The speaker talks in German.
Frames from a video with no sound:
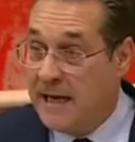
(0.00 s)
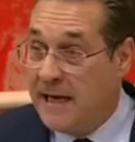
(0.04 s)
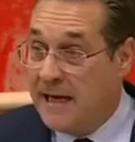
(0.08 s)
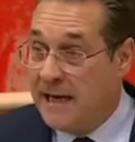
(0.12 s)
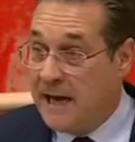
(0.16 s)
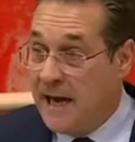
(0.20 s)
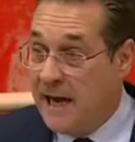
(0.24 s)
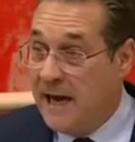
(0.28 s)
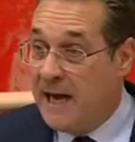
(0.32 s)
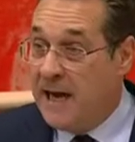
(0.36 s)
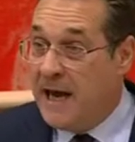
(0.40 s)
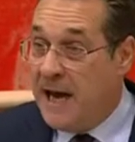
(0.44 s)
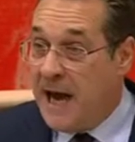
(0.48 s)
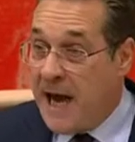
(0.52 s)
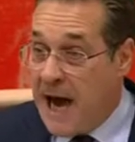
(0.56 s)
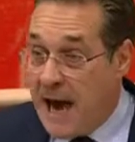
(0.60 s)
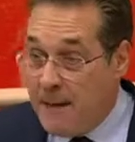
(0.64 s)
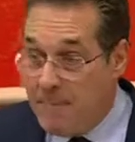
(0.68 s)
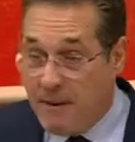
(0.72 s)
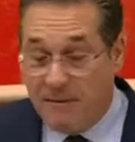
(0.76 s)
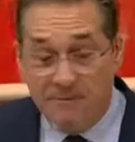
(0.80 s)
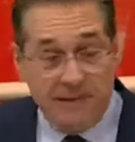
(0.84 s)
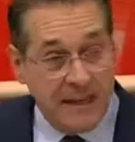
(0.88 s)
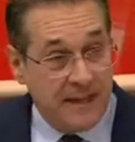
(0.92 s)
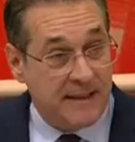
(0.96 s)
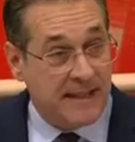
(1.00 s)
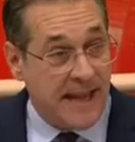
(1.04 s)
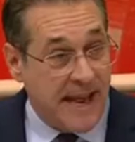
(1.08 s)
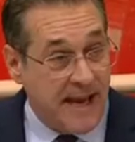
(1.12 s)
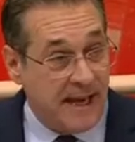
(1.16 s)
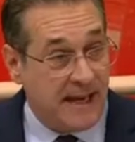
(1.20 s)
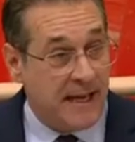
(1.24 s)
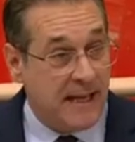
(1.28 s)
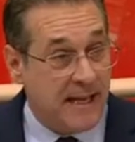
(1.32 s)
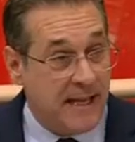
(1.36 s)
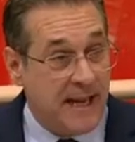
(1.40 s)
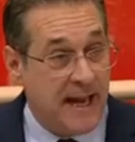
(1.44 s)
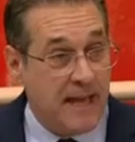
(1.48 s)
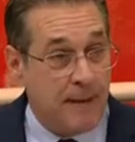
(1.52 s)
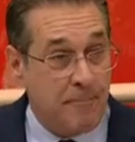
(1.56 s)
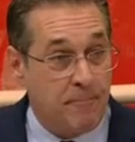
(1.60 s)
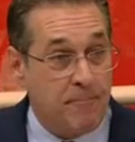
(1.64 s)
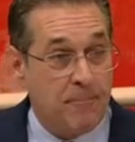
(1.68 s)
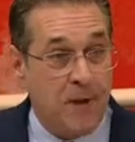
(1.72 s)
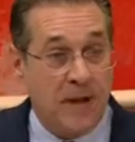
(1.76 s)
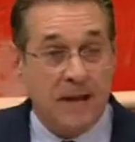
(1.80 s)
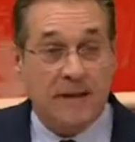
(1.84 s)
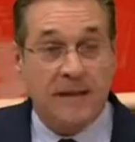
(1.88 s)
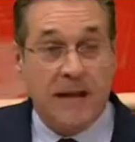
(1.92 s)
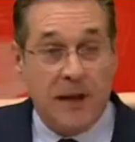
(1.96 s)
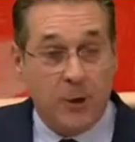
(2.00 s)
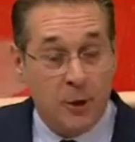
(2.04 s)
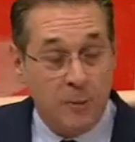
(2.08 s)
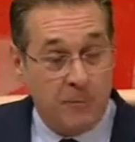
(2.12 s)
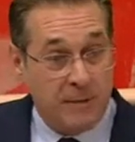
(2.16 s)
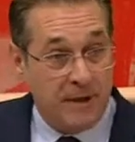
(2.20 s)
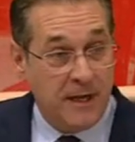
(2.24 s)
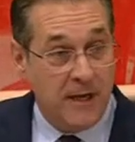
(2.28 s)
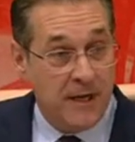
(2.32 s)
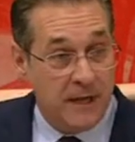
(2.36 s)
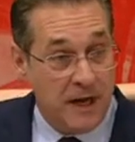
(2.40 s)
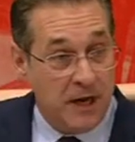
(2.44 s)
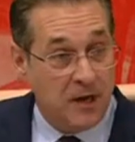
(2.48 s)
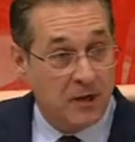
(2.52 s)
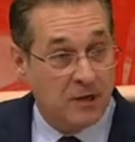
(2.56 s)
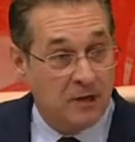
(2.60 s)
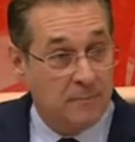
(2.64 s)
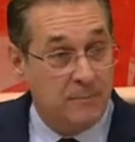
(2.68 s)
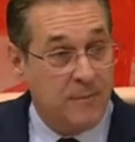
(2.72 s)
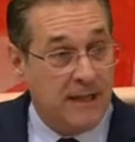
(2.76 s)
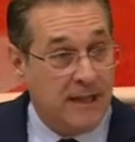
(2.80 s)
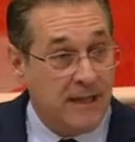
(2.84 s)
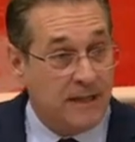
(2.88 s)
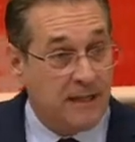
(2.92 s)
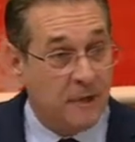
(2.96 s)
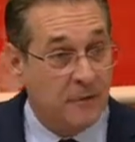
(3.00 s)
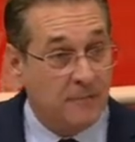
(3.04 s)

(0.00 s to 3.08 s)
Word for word: Ja? Aber wir denken eben darüber hinaus mit.